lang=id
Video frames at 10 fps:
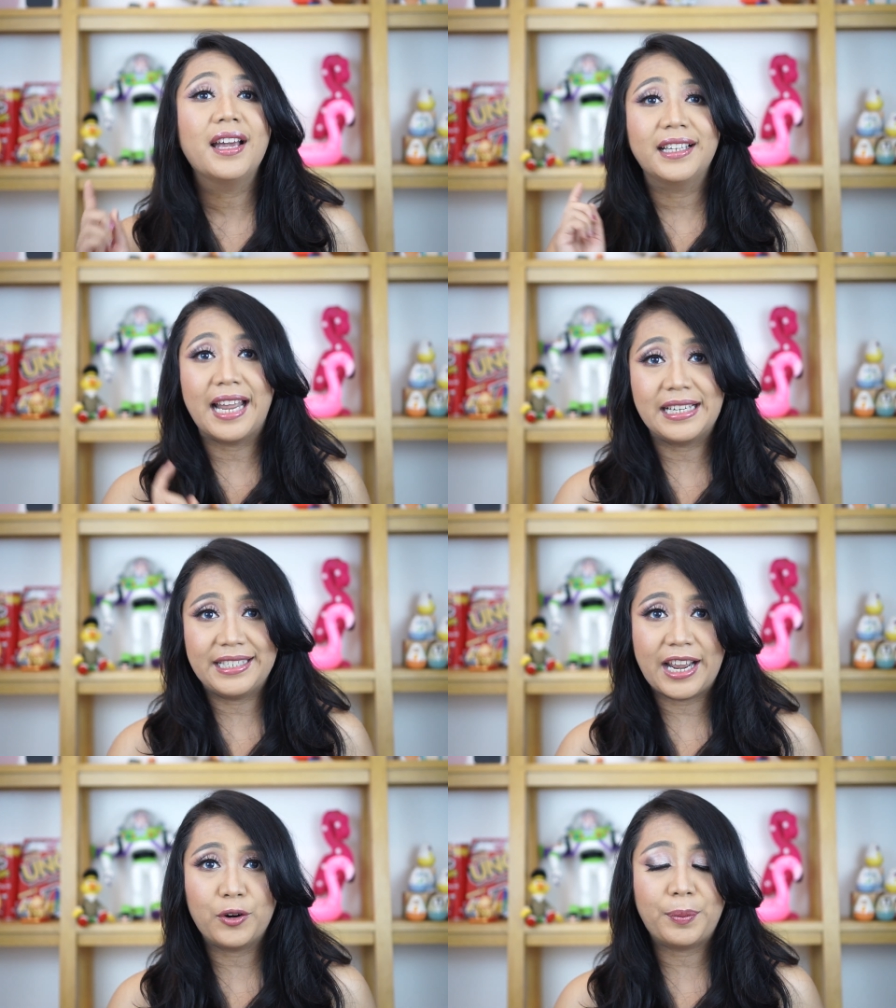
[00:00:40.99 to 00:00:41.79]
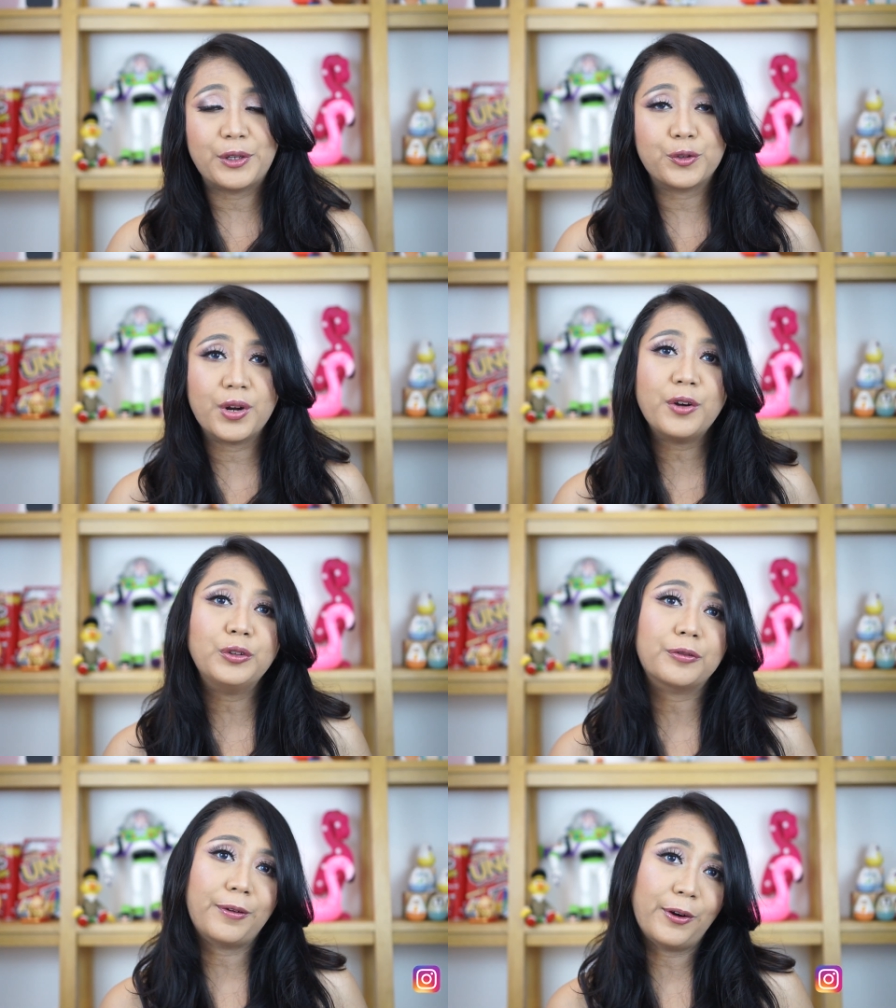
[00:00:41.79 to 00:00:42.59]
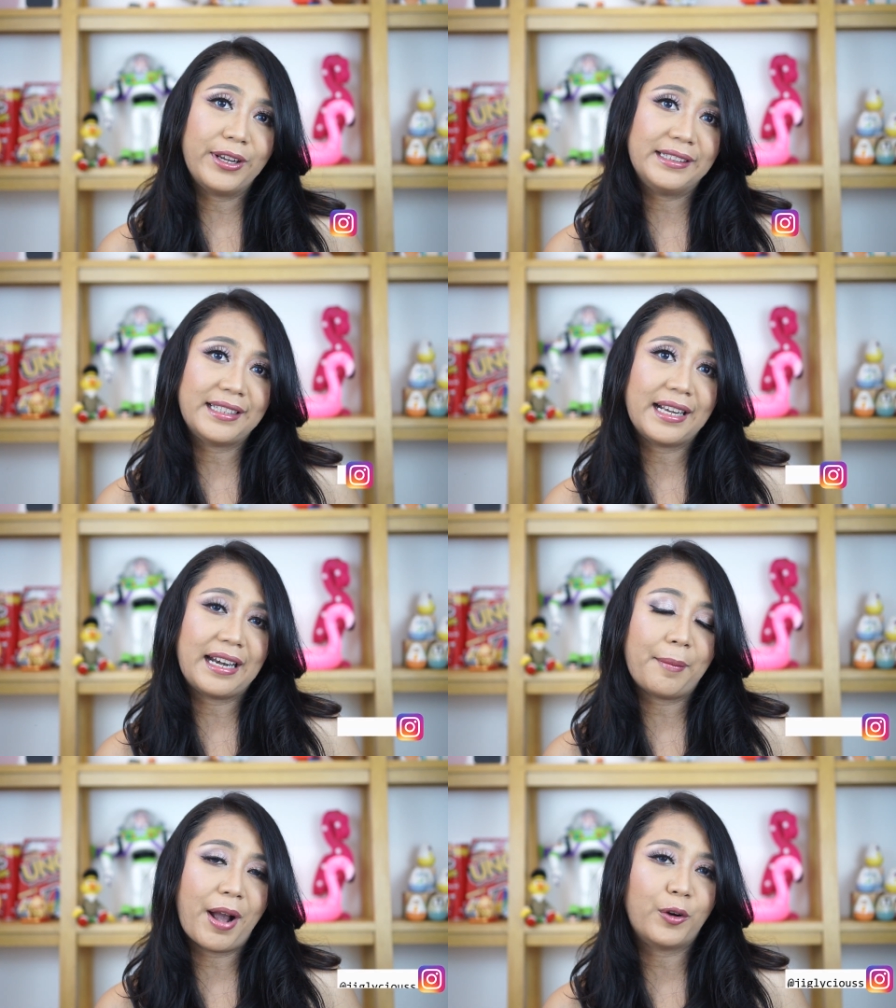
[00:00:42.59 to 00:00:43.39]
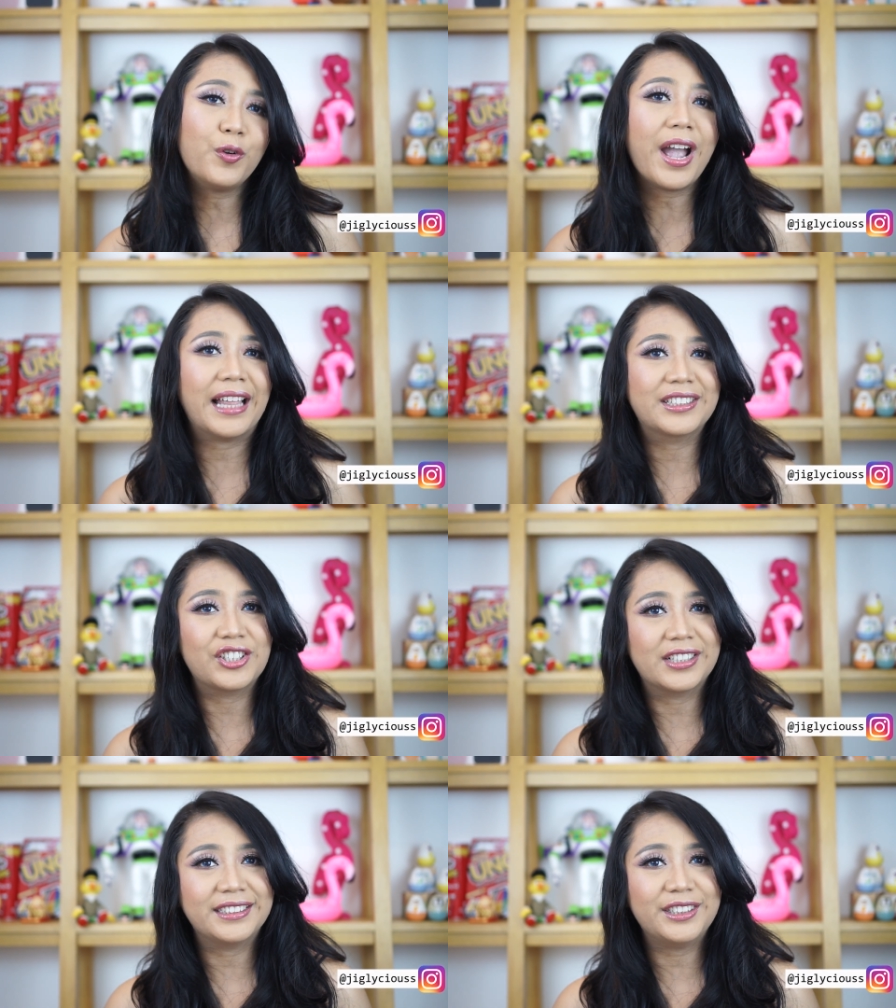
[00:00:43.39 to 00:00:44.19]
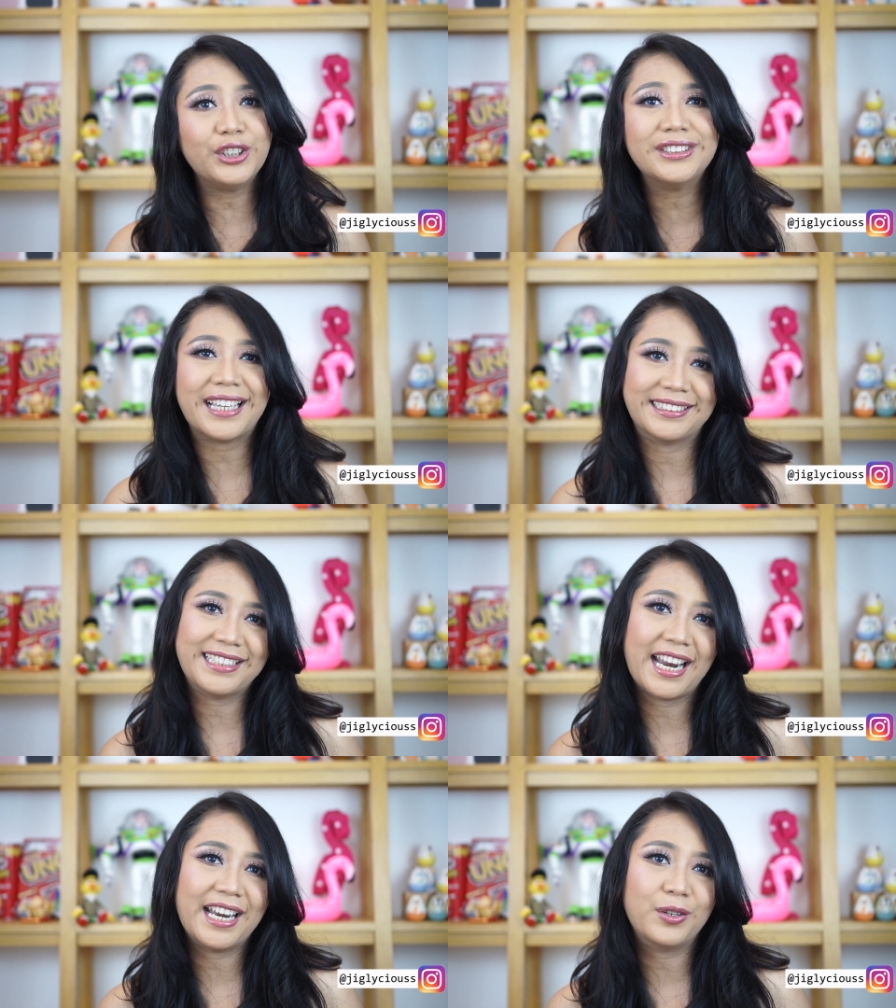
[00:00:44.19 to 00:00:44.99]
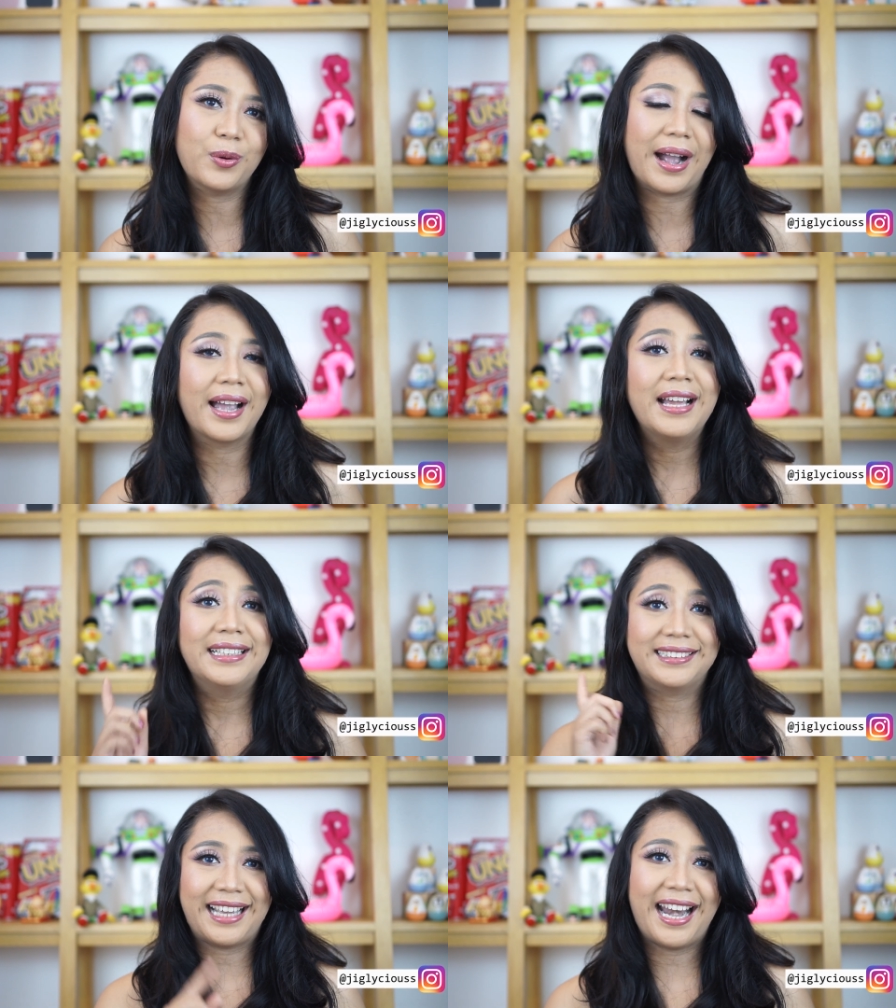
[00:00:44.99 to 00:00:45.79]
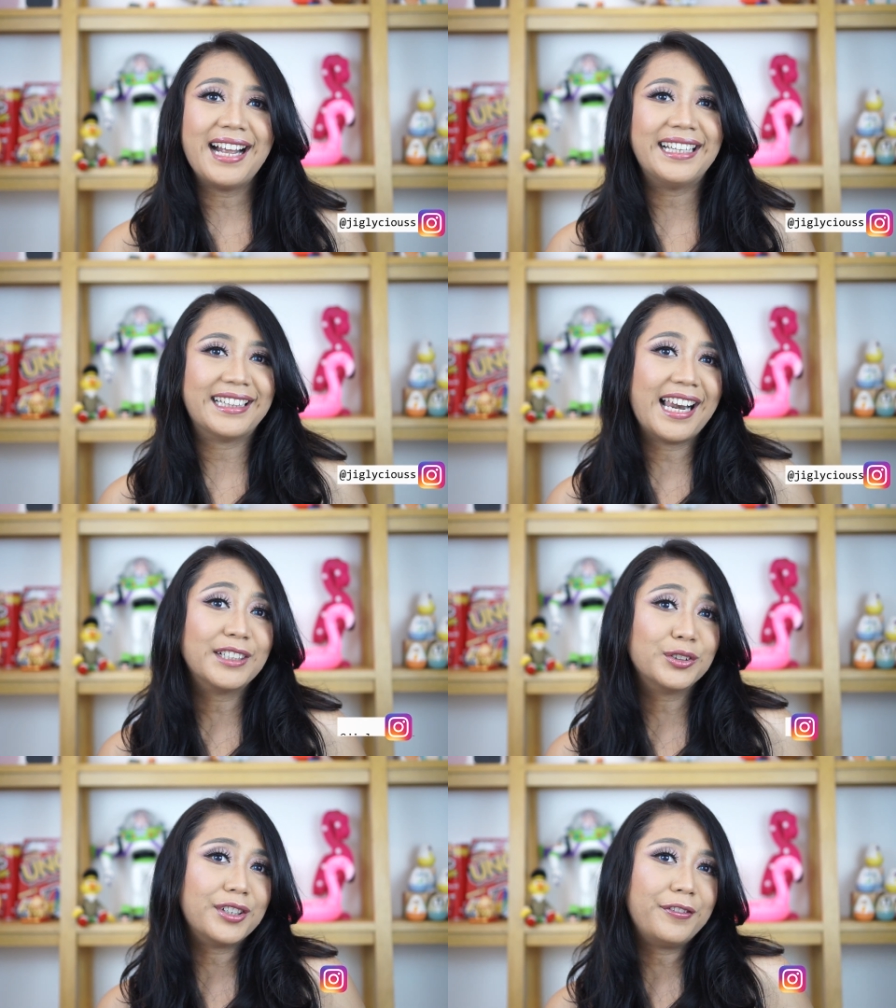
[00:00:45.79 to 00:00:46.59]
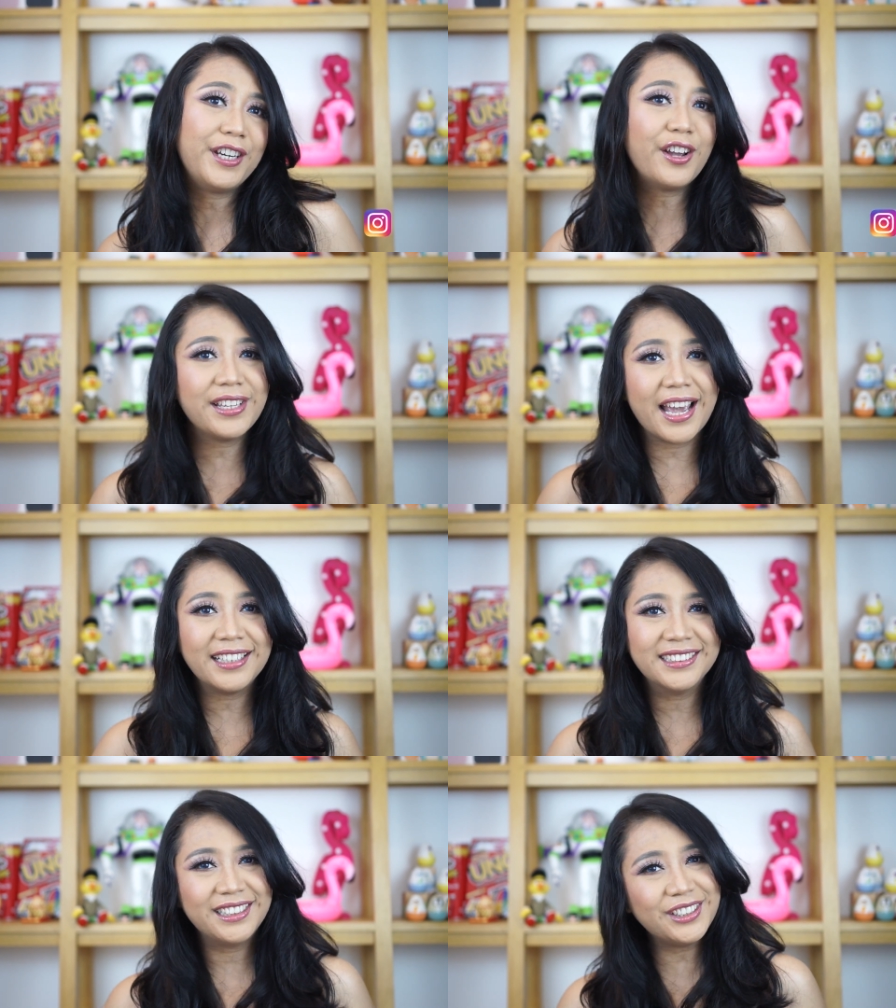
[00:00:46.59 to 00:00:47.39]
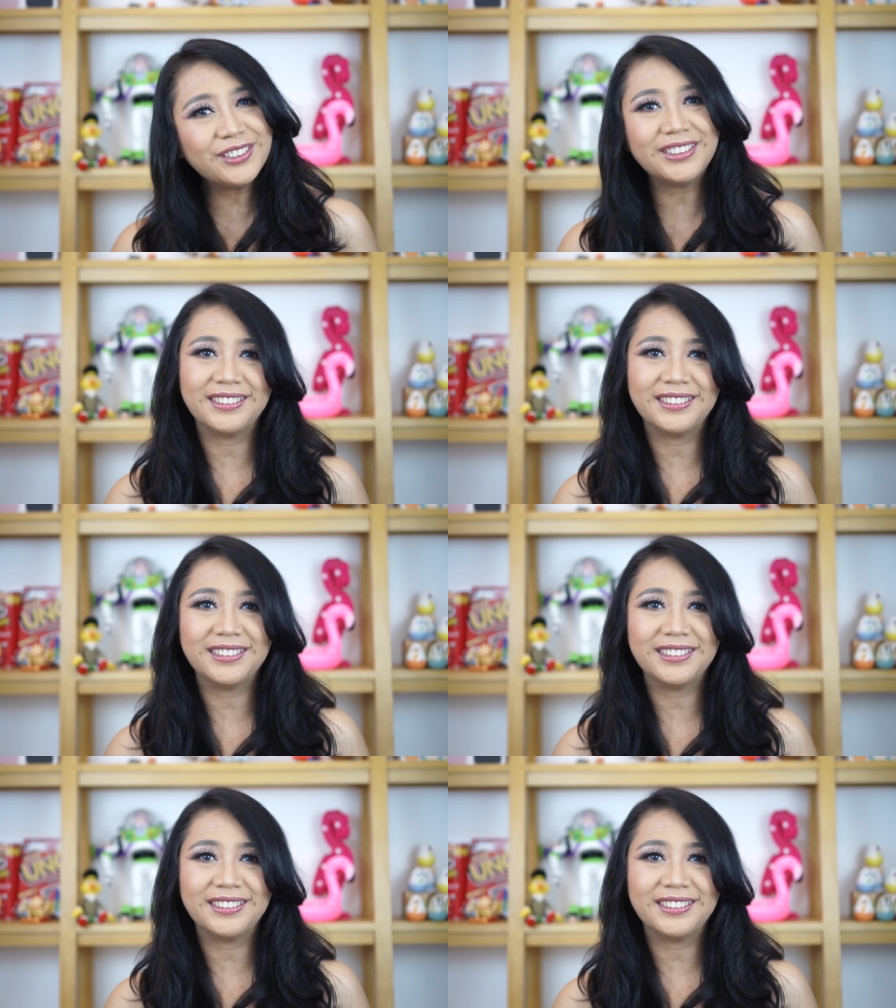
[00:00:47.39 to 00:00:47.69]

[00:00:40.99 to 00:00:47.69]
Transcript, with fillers: Dan jangan lupa juga untuk follow Instagram aku at S-nya ada dua. Sekarang kita langsung ke videonya. Yuk!